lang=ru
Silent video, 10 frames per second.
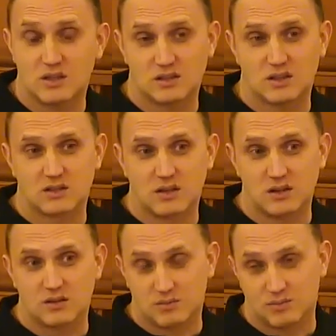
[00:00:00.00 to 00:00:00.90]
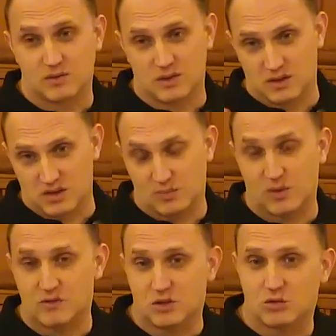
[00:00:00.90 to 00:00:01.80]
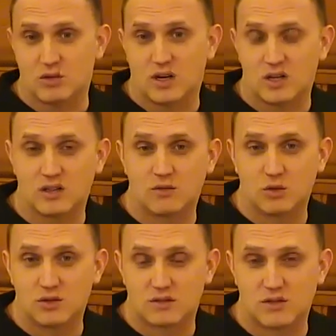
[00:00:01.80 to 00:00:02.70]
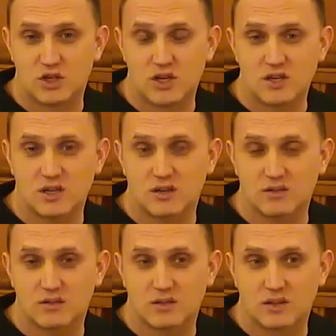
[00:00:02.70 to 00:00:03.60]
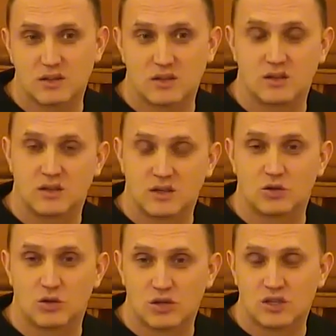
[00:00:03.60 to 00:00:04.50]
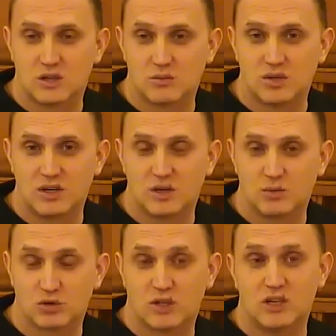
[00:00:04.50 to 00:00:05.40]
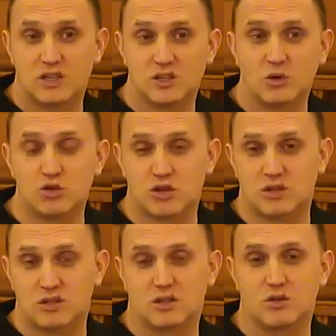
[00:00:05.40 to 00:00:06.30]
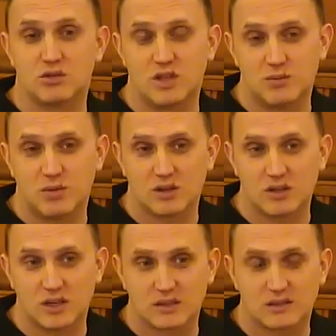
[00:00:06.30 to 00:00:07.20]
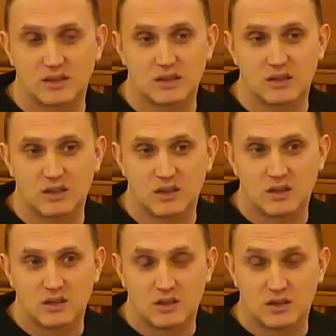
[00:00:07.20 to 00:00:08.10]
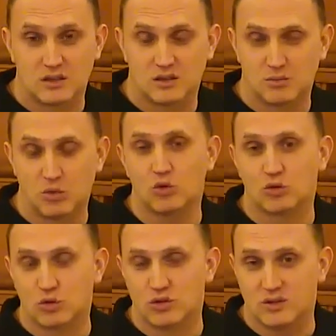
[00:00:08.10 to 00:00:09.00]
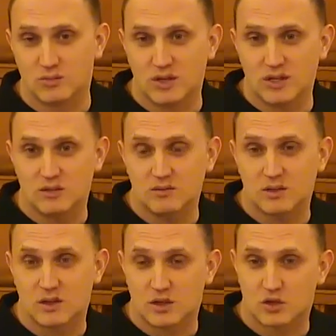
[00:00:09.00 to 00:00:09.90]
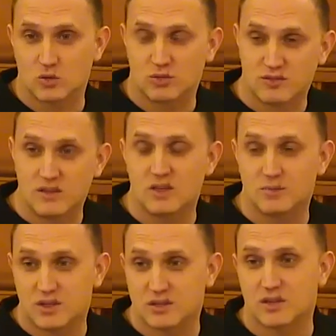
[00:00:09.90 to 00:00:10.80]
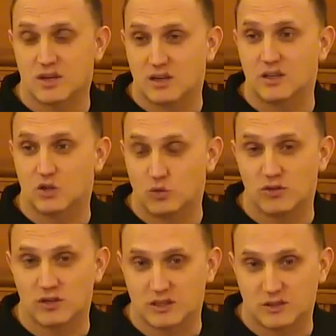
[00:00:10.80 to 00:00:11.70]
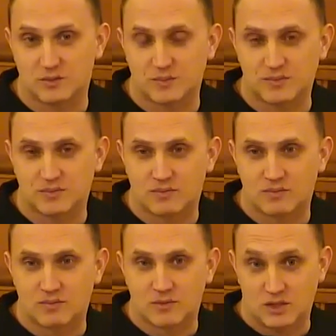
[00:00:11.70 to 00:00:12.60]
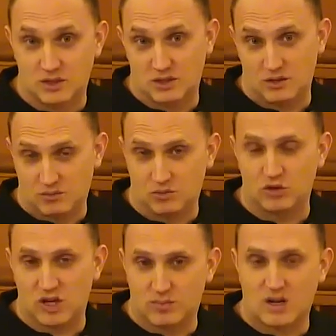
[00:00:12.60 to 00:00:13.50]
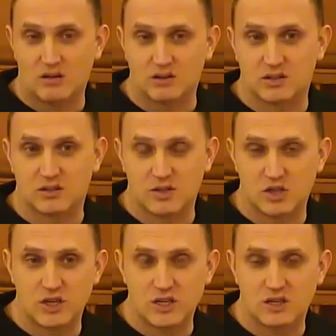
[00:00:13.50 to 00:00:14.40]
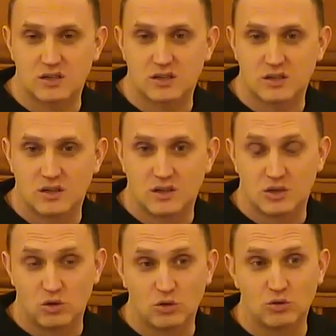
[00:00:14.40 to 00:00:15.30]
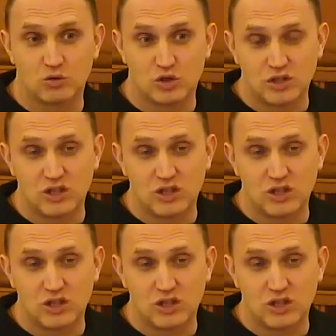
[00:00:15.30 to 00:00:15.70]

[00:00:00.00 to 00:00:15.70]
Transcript: И царь сказал отправьте туда одного из священников, которые там были, пускай они научат этих людей поклоняться э, Богу той земли, чтобы звери перестали их убивать. И туда отправился священник, и он